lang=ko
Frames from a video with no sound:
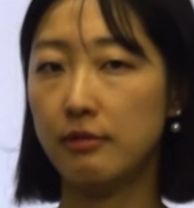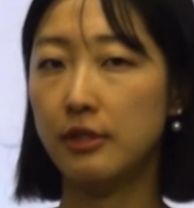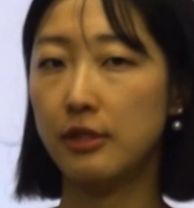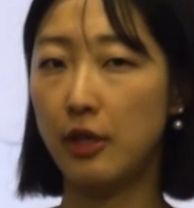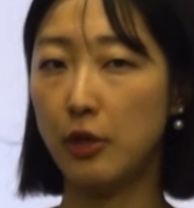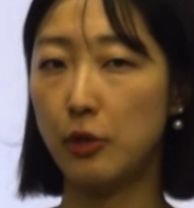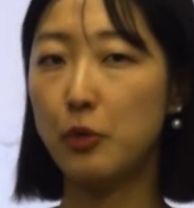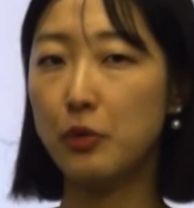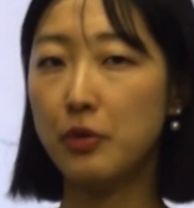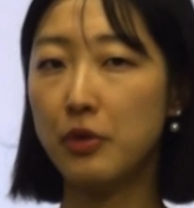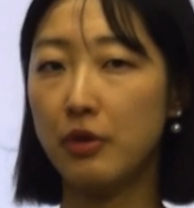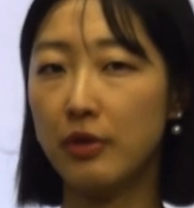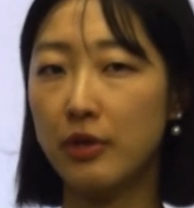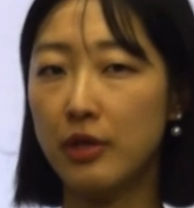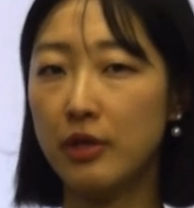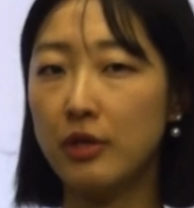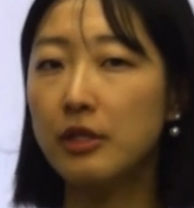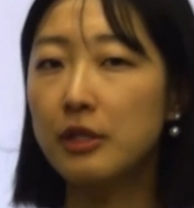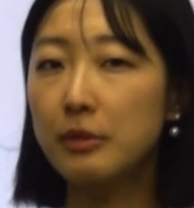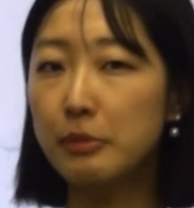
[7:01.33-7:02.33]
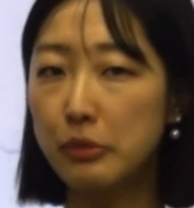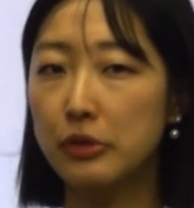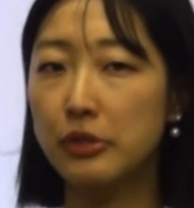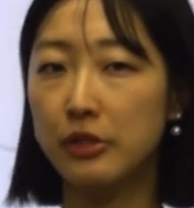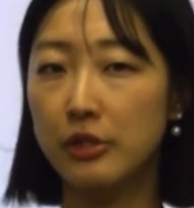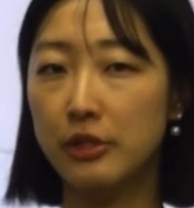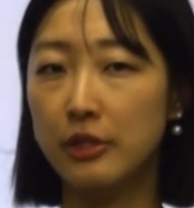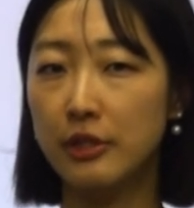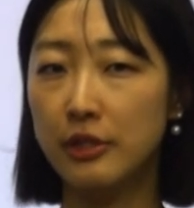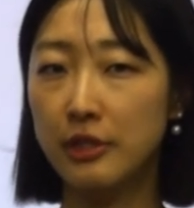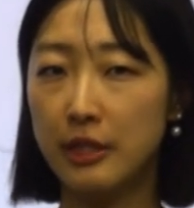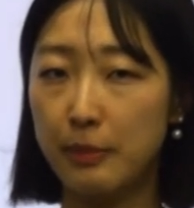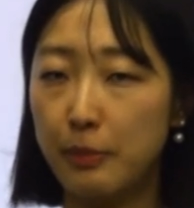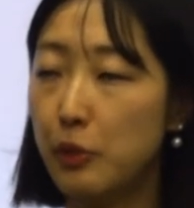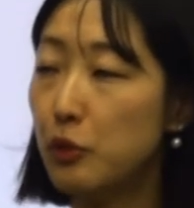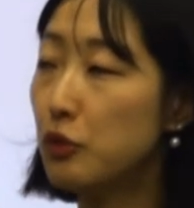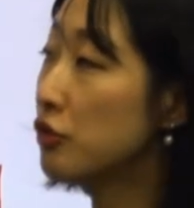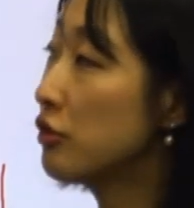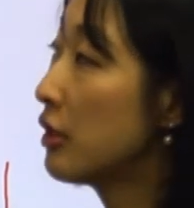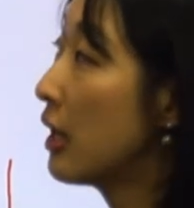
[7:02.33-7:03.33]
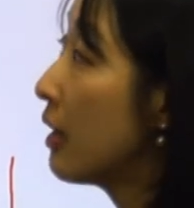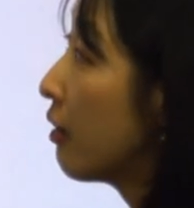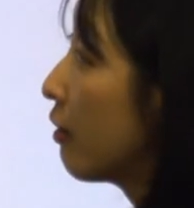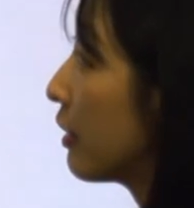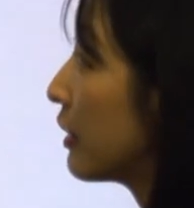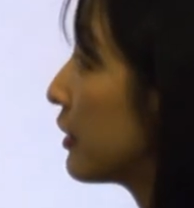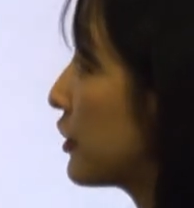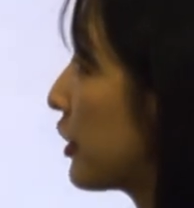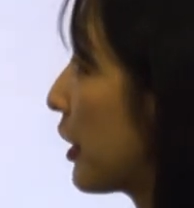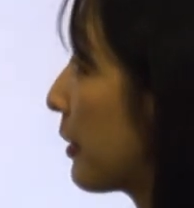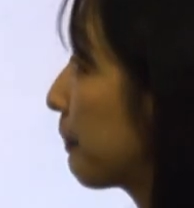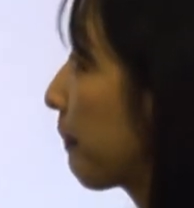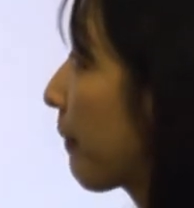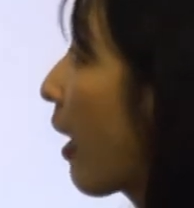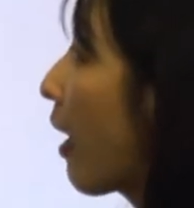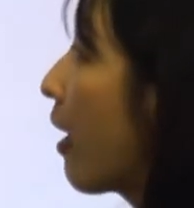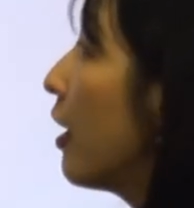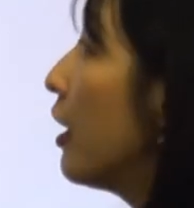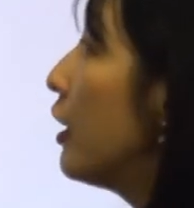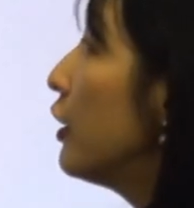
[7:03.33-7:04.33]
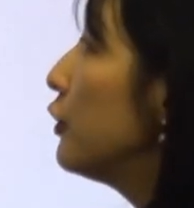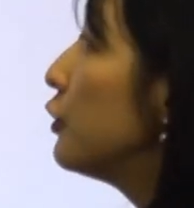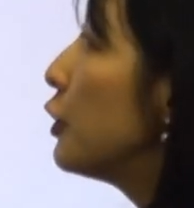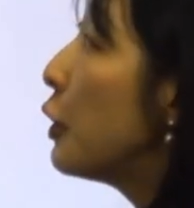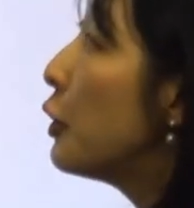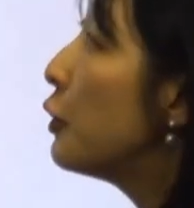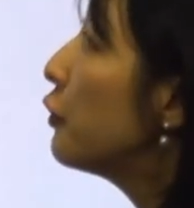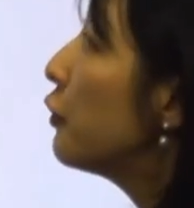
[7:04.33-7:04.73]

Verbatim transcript: 그 대통령이 의분을 이제 표출을 한 거겠죠. No